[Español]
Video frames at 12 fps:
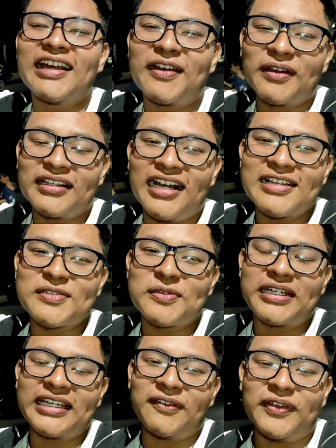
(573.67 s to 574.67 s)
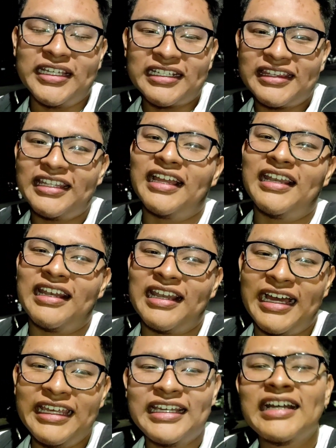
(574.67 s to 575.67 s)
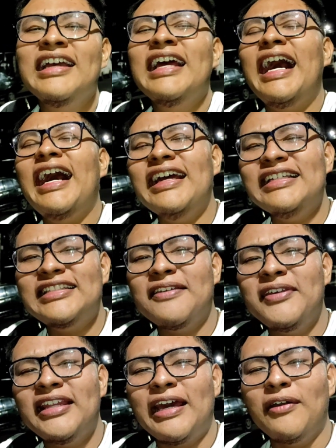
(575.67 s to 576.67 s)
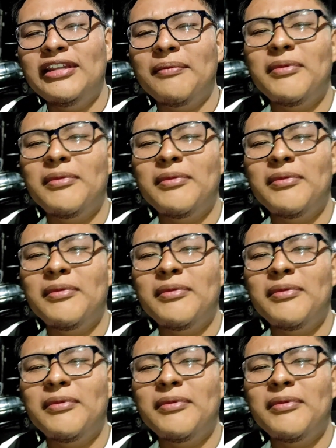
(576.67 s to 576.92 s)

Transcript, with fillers: Recordá suscribirte y darle like a este video y